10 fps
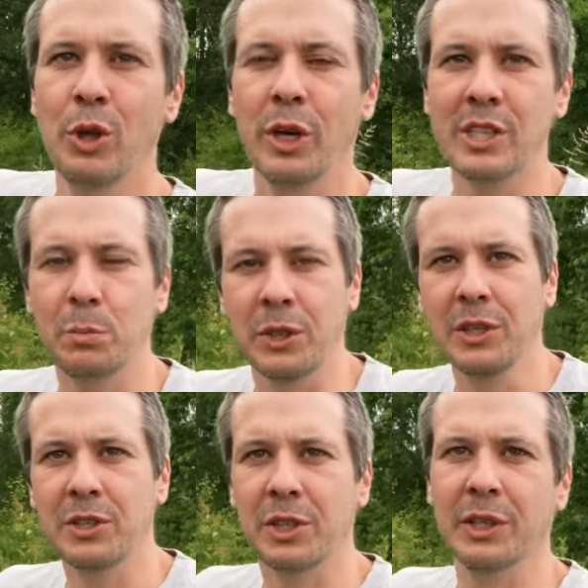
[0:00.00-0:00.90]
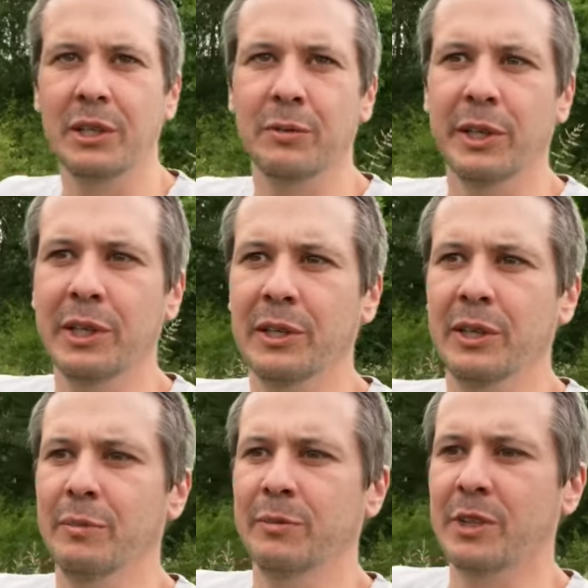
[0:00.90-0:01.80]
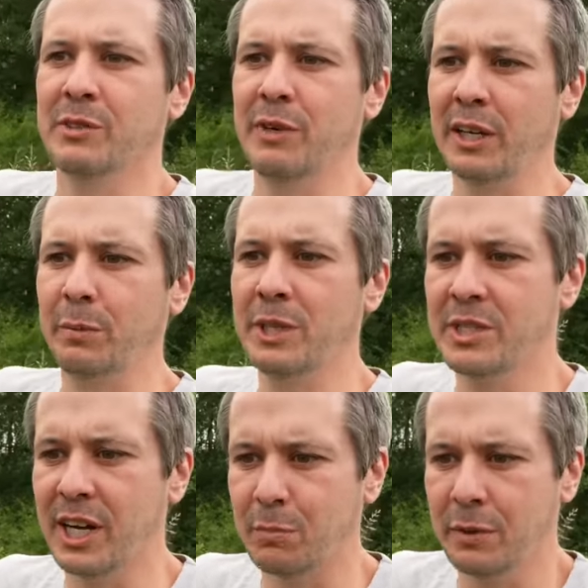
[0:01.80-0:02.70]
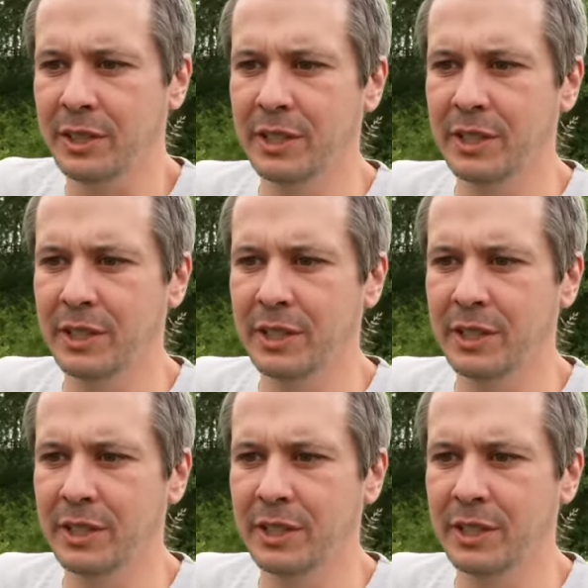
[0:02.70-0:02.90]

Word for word: Nee, ganz im Gegenteil, weil ähm, das Fachwissen hat man